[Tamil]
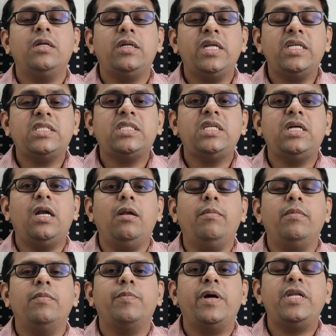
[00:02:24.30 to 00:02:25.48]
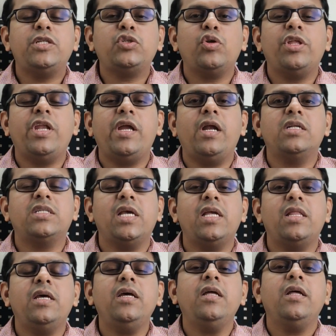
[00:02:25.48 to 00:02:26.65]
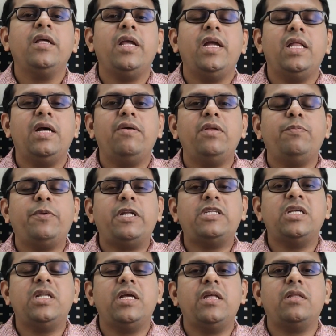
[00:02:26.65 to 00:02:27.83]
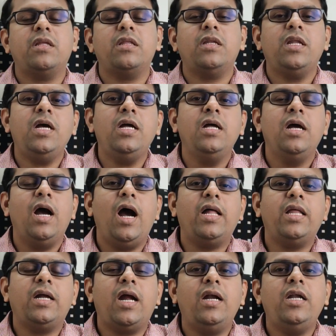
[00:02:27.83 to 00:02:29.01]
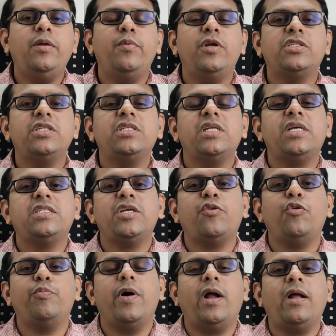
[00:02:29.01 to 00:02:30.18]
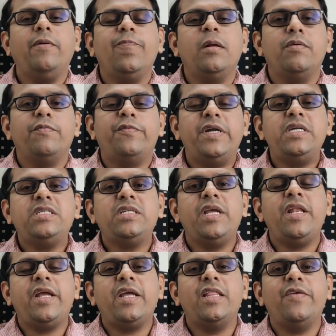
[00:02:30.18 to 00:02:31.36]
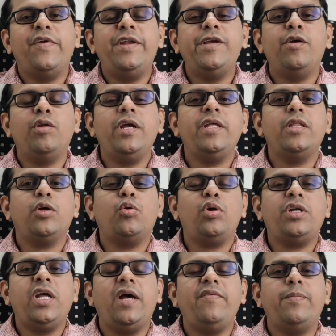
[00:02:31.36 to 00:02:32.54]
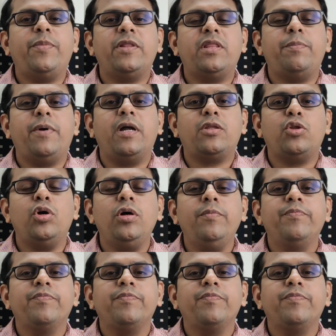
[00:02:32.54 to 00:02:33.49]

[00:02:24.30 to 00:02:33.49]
டெஸ்ட்டுகள் பரிசோதனைகள் செய்து ஏதாவது பிரச்சனை இருந்ததுன்னா அதை கண்டுபிடிச்சு சிகிச்சை கொடுப்பாங்க ஃப்ரெண்ட்ஸ் இன்னைக்கு இந்த வீடியோல இந்த கொட்டாவி பத்தி பார்த்தோம்